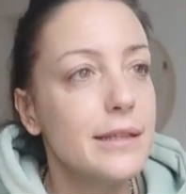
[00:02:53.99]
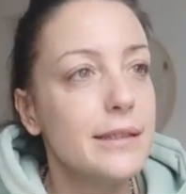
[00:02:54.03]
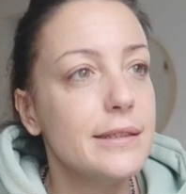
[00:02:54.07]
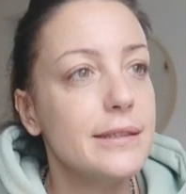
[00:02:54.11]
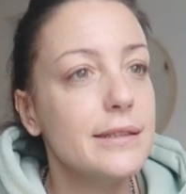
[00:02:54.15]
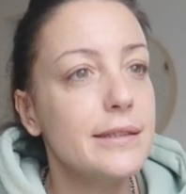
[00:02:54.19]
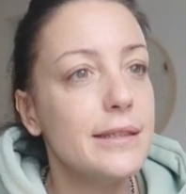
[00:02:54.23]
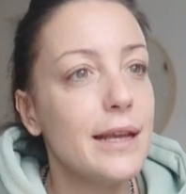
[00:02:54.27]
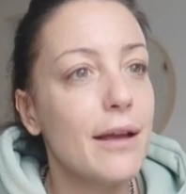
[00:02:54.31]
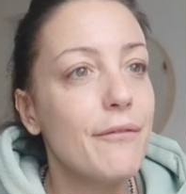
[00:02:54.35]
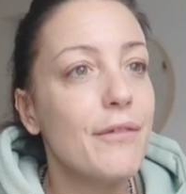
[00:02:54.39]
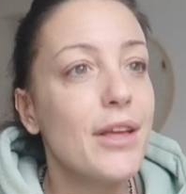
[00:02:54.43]

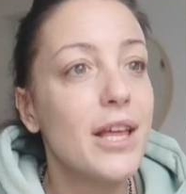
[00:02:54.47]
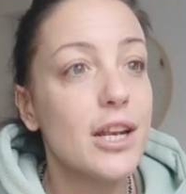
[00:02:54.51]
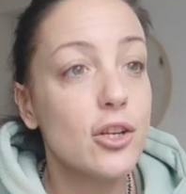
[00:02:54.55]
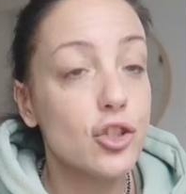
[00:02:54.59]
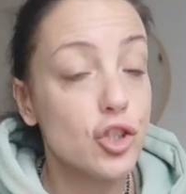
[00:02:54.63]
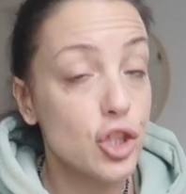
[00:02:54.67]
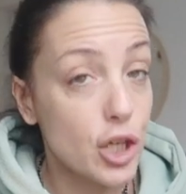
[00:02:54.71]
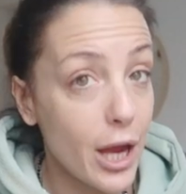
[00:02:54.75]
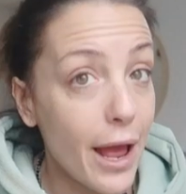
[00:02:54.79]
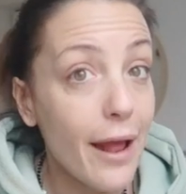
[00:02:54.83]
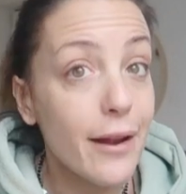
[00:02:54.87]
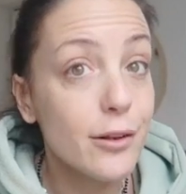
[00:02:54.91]
di aver
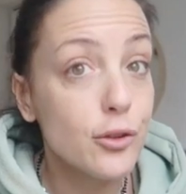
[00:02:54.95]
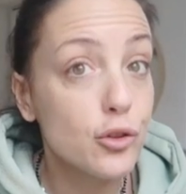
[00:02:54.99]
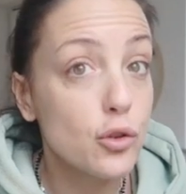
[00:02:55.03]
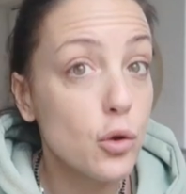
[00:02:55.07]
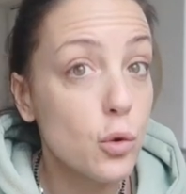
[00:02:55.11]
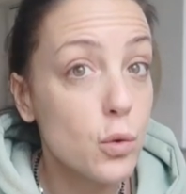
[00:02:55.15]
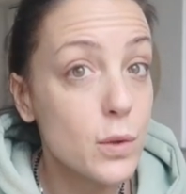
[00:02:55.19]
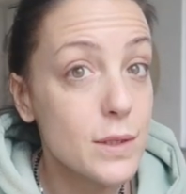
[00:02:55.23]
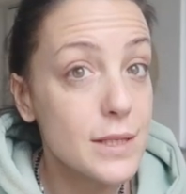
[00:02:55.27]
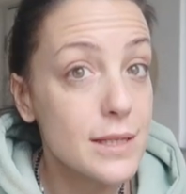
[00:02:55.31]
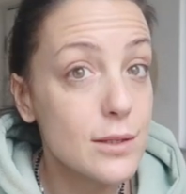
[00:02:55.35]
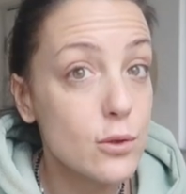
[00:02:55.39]

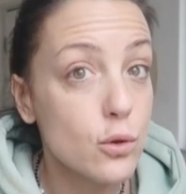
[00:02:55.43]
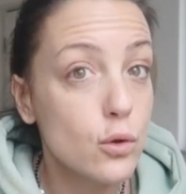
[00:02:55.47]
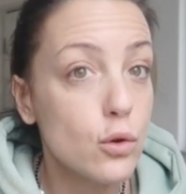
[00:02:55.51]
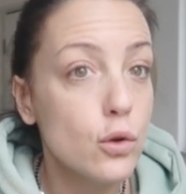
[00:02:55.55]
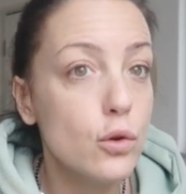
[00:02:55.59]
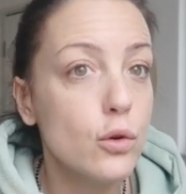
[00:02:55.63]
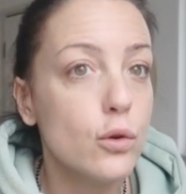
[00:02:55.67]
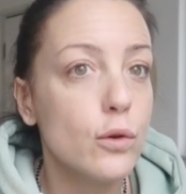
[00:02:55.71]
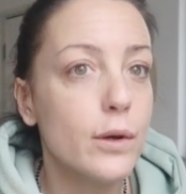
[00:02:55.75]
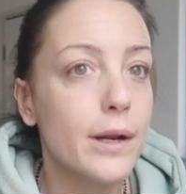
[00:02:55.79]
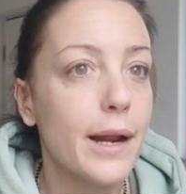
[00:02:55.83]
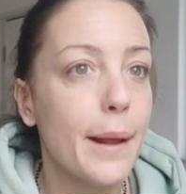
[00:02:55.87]
scelto questo
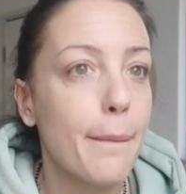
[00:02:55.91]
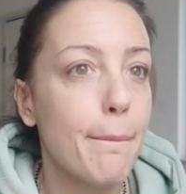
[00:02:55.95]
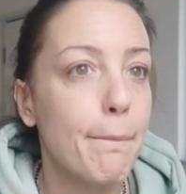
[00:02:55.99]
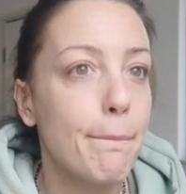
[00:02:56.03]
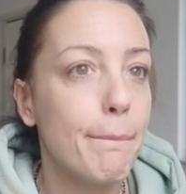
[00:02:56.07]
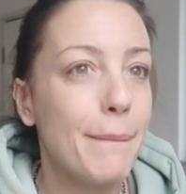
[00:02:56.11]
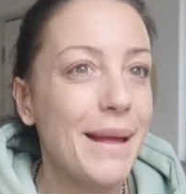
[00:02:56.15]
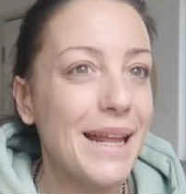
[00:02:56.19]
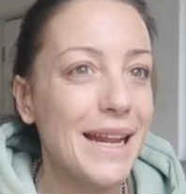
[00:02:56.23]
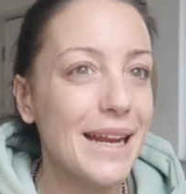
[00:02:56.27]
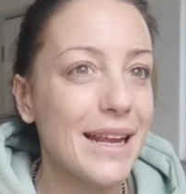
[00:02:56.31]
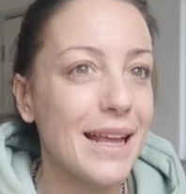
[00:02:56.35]

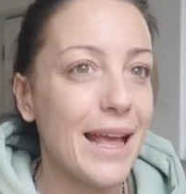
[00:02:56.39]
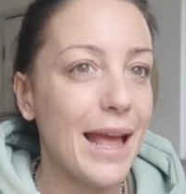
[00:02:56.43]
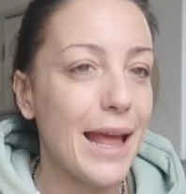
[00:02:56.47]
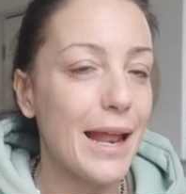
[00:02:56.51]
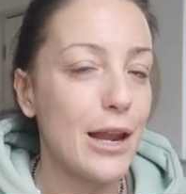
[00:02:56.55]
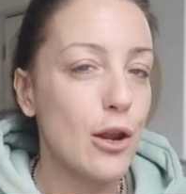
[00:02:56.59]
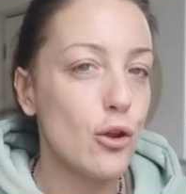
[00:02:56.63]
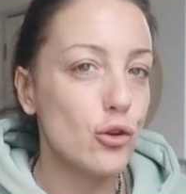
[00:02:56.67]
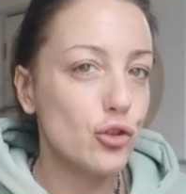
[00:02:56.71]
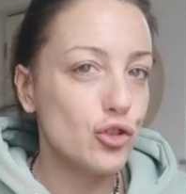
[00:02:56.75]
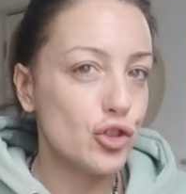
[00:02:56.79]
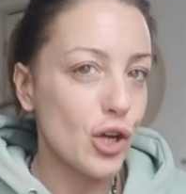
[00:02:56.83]
colore
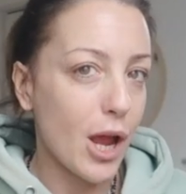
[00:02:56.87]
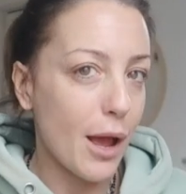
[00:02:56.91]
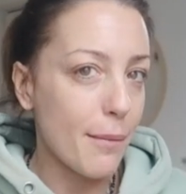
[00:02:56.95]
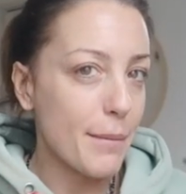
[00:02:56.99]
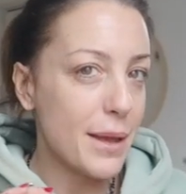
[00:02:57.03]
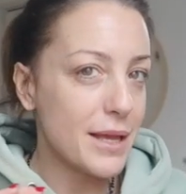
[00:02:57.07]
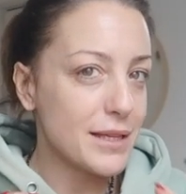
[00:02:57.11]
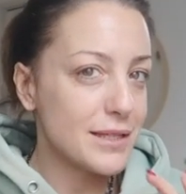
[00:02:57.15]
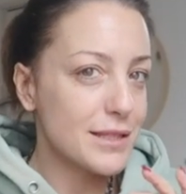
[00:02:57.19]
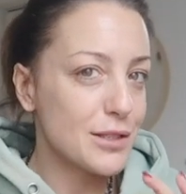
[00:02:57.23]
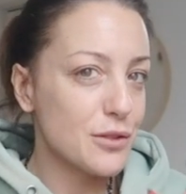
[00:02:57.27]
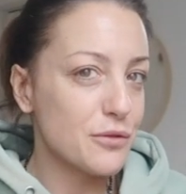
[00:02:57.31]
perché l'ho già
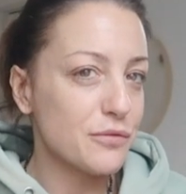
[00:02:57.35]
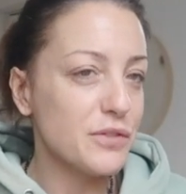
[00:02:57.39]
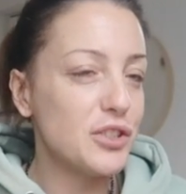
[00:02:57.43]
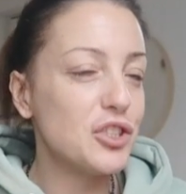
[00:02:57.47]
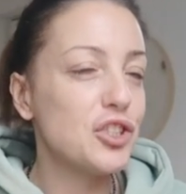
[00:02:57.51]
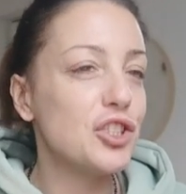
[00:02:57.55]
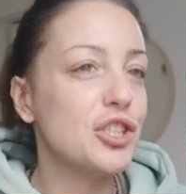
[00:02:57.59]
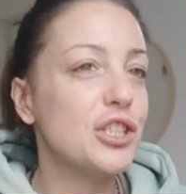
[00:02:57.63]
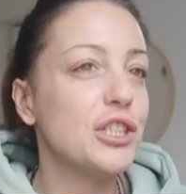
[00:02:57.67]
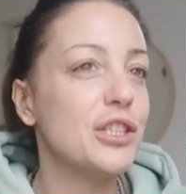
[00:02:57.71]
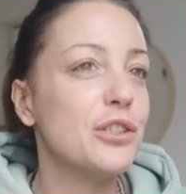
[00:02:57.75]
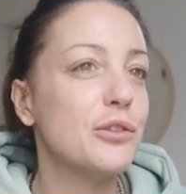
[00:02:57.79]
messo
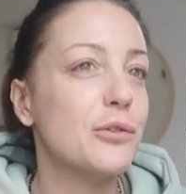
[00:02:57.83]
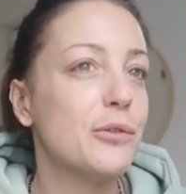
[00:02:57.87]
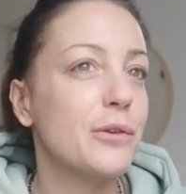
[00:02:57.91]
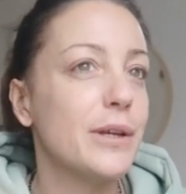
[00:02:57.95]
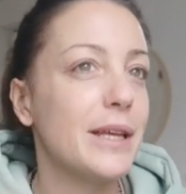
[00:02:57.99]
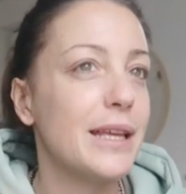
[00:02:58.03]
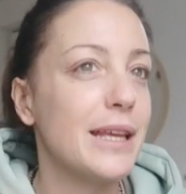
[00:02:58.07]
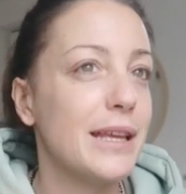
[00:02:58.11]
vicino